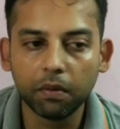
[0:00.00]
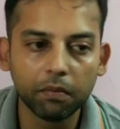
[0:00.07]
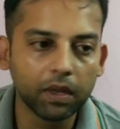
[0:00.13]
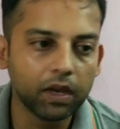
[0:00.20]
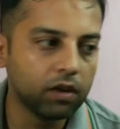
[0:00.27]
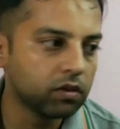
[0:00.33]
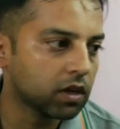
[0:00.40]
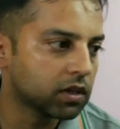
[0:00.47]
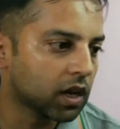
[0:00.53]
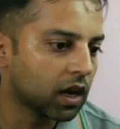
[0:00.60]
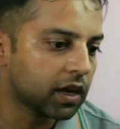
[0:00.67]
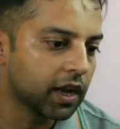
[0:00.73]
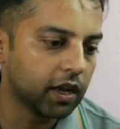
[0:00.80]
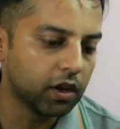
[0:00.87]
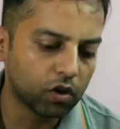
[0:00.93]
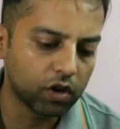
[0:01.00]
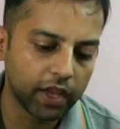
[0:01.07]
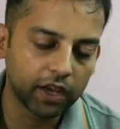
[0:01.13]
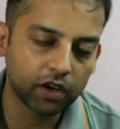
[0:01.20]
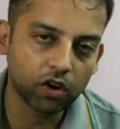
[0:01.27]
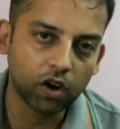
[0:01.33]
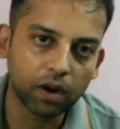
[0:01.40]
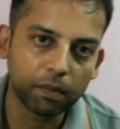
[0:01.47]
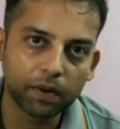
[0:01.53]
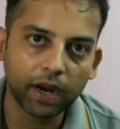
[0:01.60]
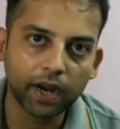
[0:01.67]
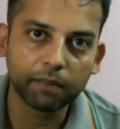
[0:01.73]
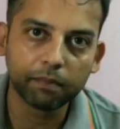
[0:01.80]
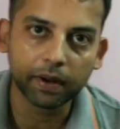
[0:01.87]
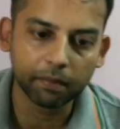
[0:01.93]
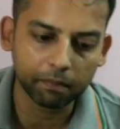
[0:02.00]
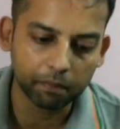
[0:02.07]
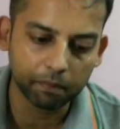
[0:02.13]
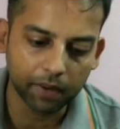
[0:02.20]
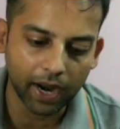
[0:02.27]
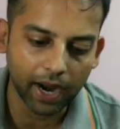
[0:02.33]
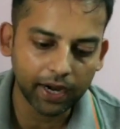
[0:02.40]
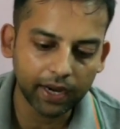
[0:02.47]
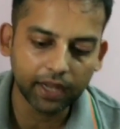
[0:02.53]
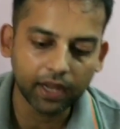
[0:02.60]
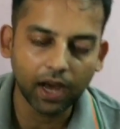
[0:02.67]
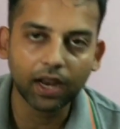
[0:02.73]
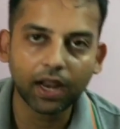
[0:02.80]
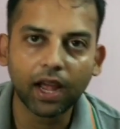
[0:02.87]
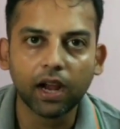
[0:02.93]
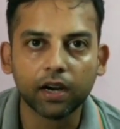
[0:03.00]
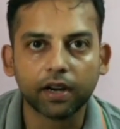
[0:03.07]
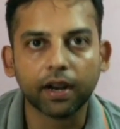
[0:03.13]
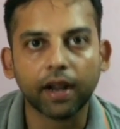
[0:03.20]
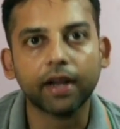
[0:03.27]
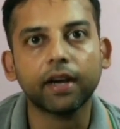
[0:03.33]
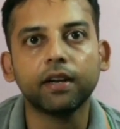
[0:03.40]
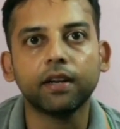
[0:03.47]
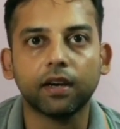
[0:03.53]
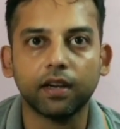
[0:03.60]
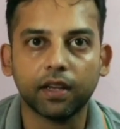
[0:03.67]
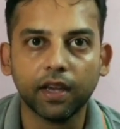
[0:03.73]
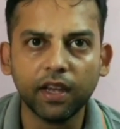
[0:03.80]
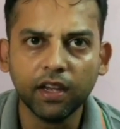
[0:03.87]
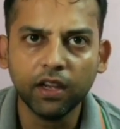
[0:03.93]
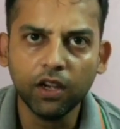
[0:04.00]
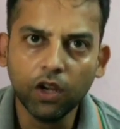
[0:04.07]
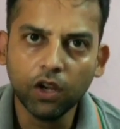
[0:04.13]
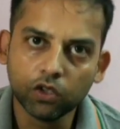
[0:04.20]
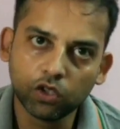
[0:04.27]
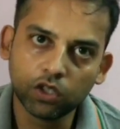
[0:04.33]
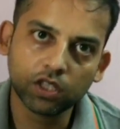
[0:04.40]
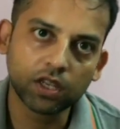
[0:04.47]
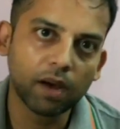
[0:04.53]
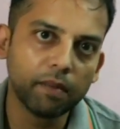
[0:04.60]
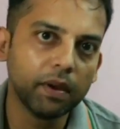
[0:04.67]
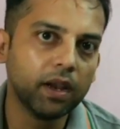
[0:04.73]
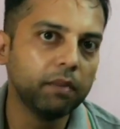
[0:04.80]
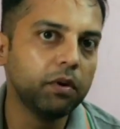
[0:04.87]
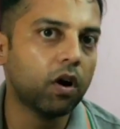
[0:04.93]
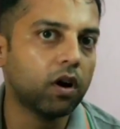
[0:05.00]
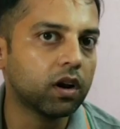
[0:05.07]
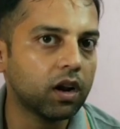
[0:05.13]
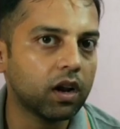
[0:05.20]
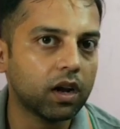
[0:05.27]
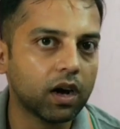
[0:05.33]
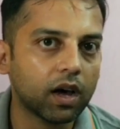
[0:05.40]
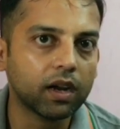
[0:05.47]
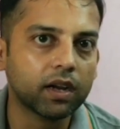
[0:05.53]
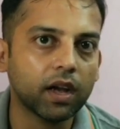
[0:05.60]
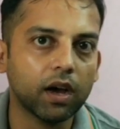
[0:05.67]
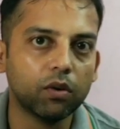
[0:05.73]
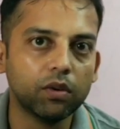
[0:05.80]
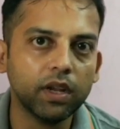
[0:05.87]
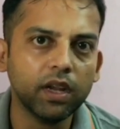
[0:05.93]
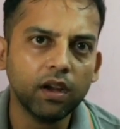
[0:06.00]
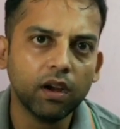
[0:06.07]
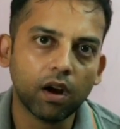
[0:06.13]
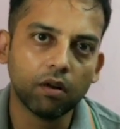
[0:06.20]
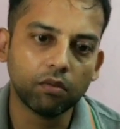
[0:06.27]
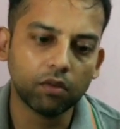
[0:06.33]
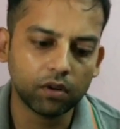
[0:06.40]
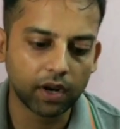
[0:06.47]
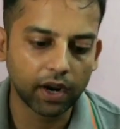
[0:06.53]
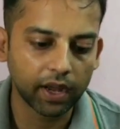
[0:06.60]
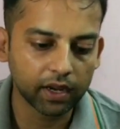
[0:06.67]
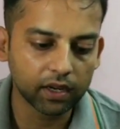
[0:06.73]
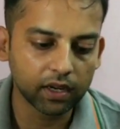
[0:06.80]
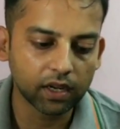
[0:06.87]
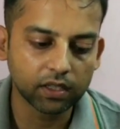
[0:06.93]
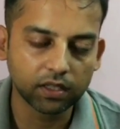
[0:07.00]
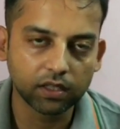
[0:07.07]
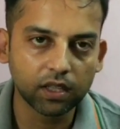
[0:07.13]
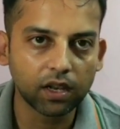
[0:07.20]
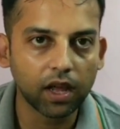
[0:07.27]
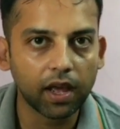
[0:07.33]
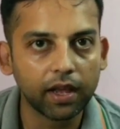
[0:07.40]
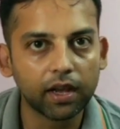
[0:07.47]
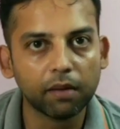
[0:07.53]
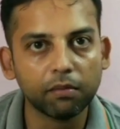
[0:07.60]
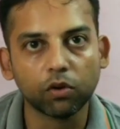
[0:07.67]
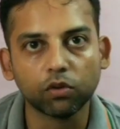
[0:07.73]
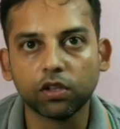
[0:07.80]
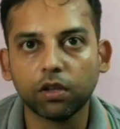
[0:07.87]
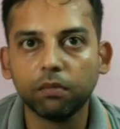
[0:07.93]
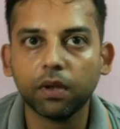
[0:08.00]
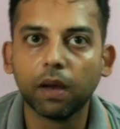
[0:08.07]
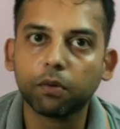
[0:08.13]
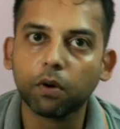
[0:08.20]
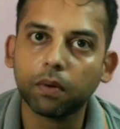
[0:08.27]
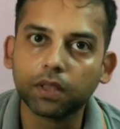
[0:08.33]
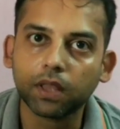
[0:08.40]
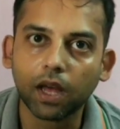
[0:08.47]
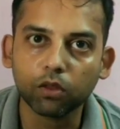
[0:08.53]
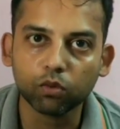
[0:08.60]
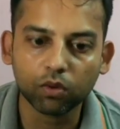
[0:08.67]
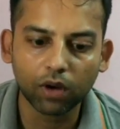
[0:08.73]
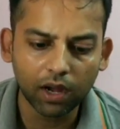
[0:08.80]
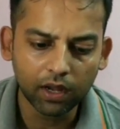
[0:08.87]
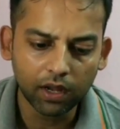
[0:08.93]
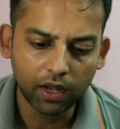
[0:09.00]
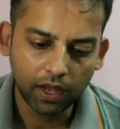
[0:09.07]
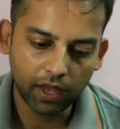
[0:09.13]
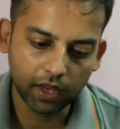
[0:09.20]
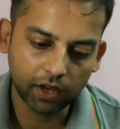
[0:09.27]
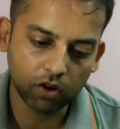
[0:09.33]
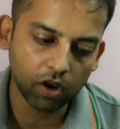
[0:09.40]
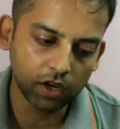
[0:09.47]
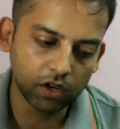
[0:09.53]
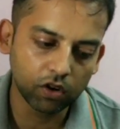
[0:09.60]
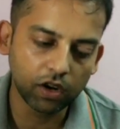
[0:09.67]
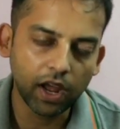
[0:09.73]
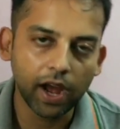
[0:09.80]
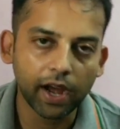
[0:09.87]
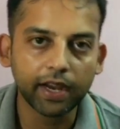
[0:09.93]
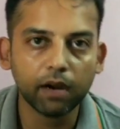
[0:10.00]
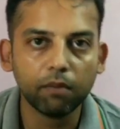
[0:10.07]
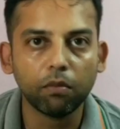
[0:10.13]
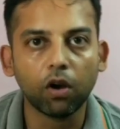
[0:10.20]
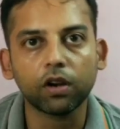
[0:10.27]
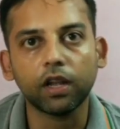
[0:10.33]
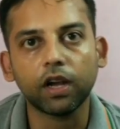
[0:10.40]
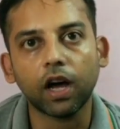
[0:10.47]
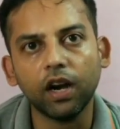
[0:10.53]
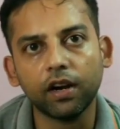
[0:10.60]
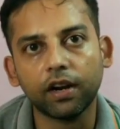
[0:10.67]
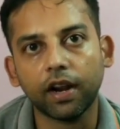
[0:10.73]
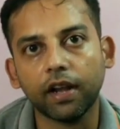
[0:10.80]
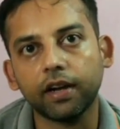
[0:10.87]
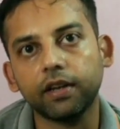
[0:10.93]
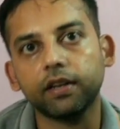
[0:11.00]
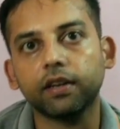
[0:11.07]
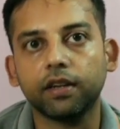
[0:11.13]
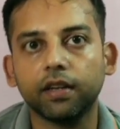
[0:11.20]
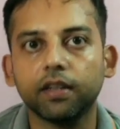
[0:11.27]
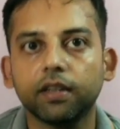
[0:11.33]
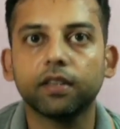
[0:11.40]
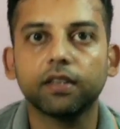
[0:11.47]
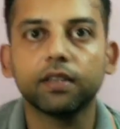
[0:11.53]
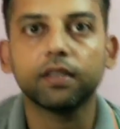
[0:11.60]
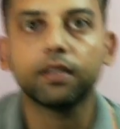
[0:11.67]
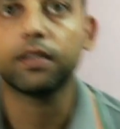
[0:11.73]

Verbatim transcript: भी मेरी उनसे चल रही है इन्होंने एक और अपना एक ब्रांड निकाला है ड्रैगन करके अच्छा, अच्छा जिसका मैंने भी ऑर्डर लगा रखा है उन्हें अब वो ड्रैगन हम्म। का जिस दिन आएगा मैं उस दिन भी आपको बता दूंगा एक और इन्होंने हाई एंड ब्लॉग निकाला है ड्रैगन करके ठीक